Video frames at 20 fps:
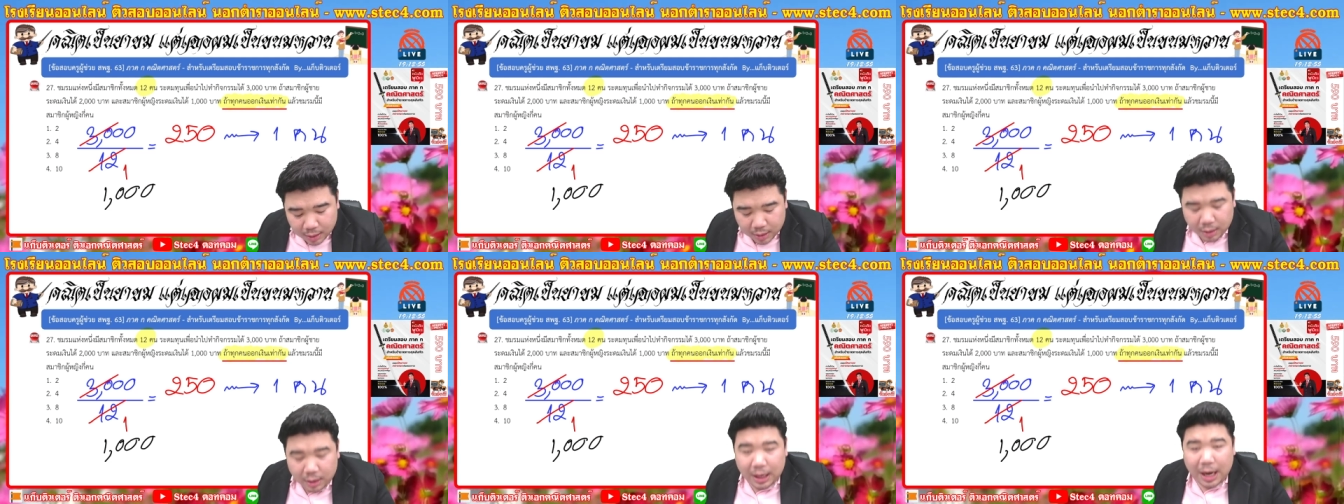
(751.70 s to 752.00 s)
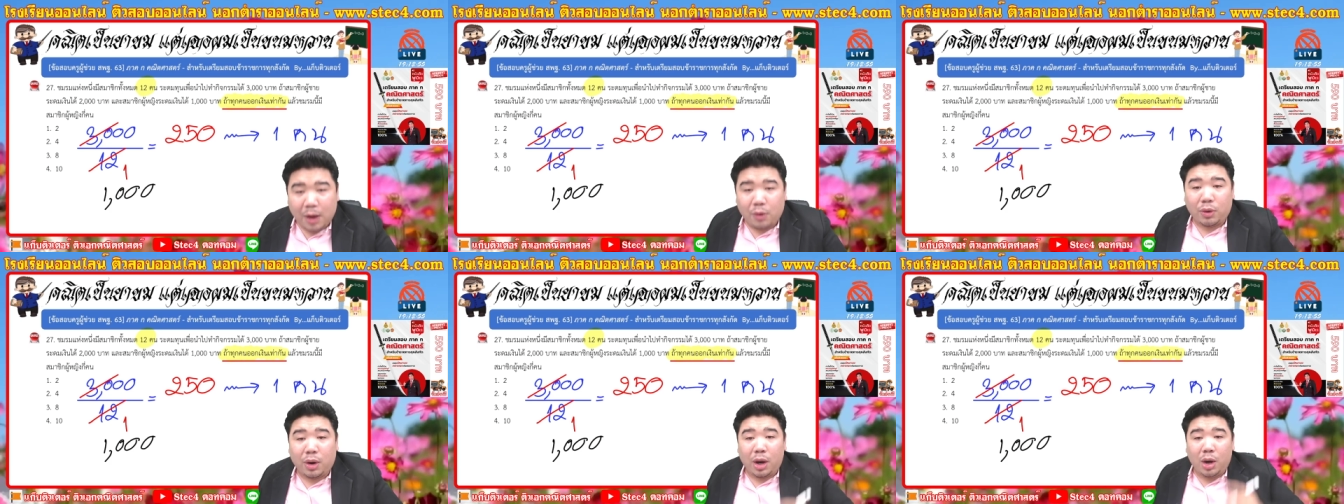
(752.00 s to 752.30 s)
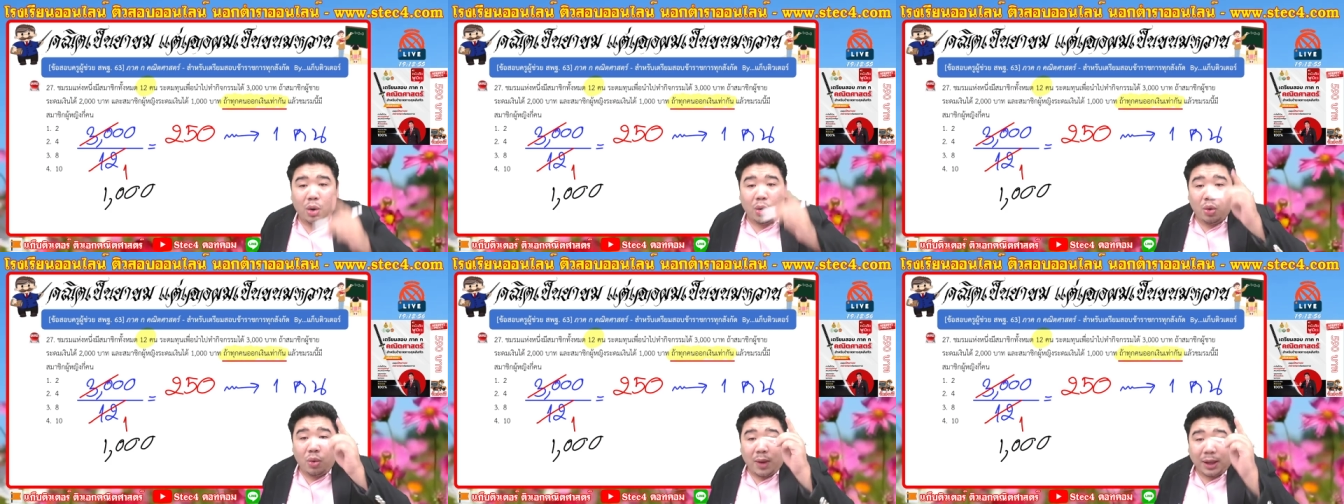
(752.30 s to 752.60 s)
เราก็
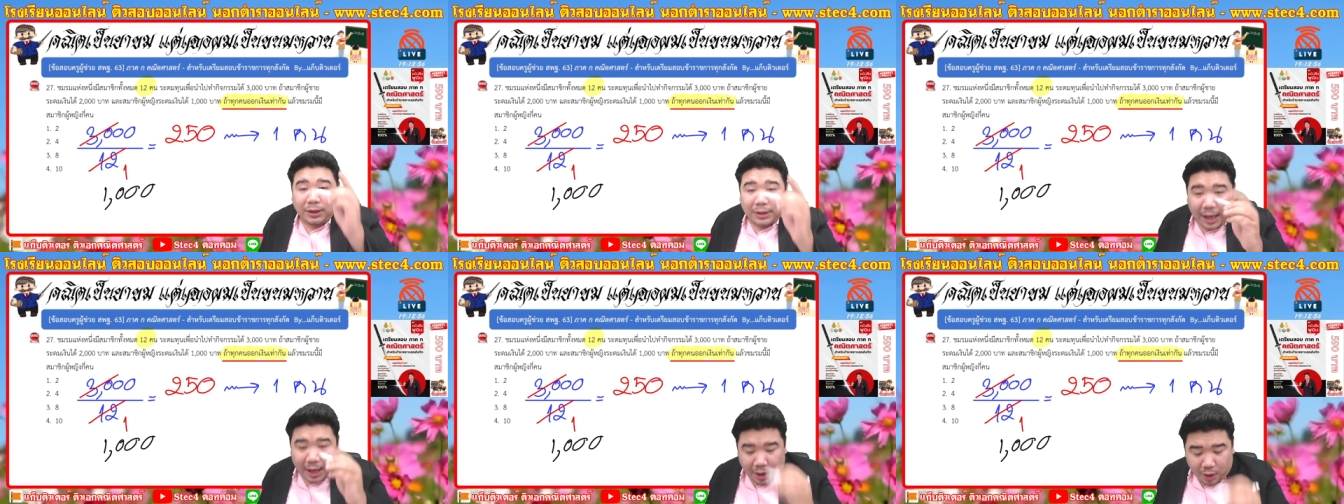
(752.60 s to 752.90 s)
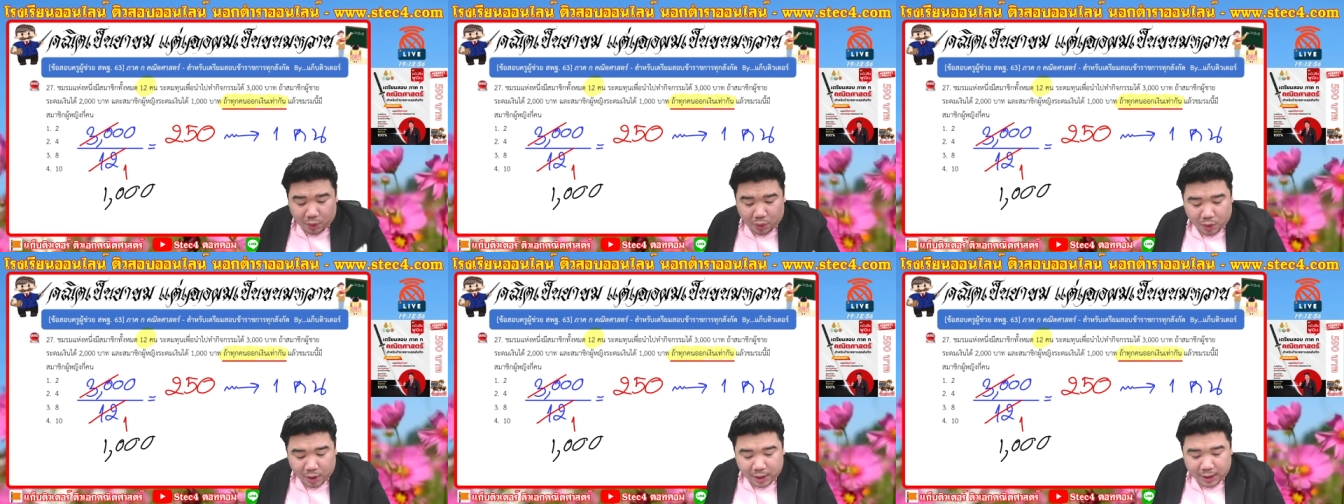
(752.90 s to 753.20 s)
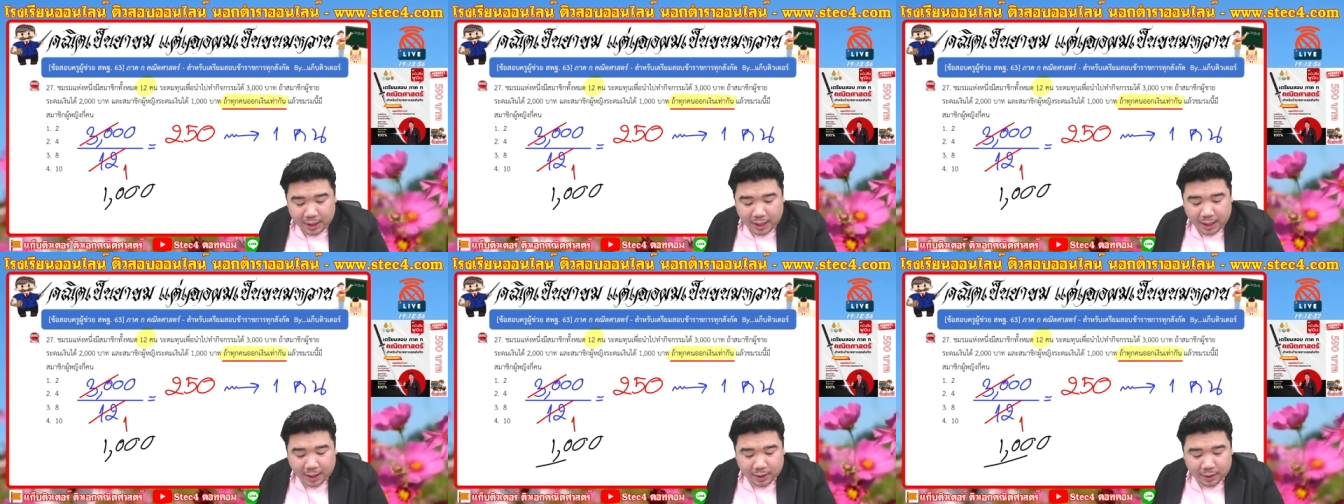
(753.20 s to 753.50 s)
รู้ว่าแต่ละคน
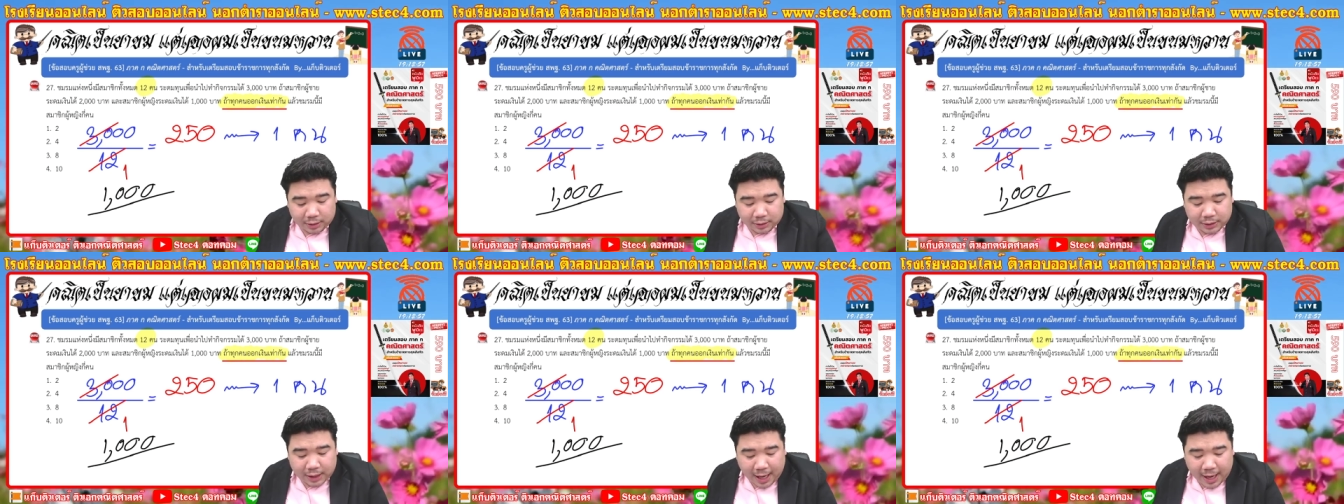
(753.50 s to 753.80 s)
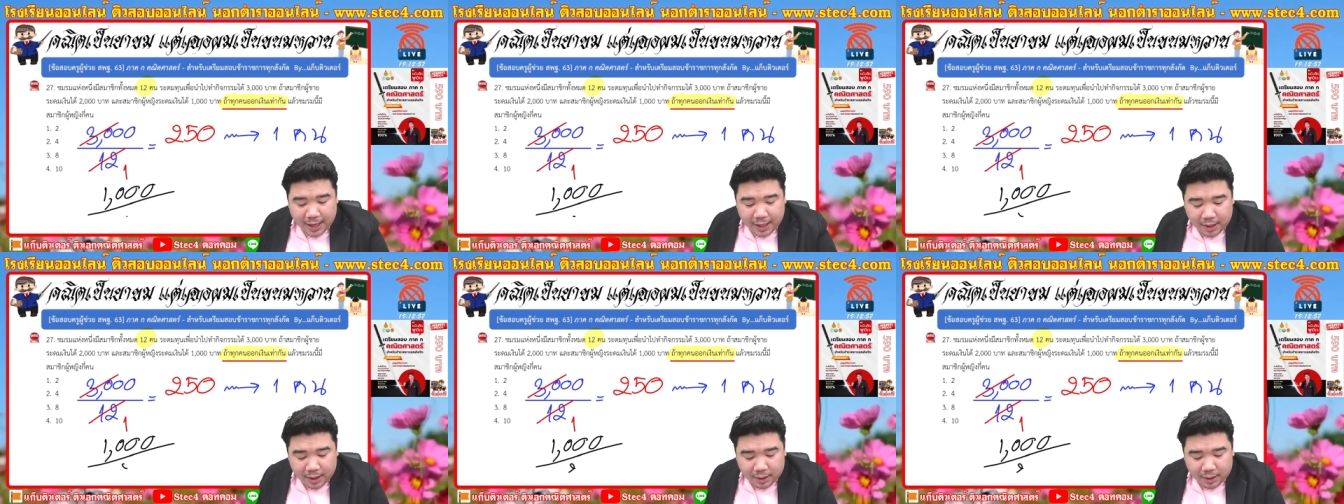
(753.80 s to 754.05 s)
เนี่ย ใช้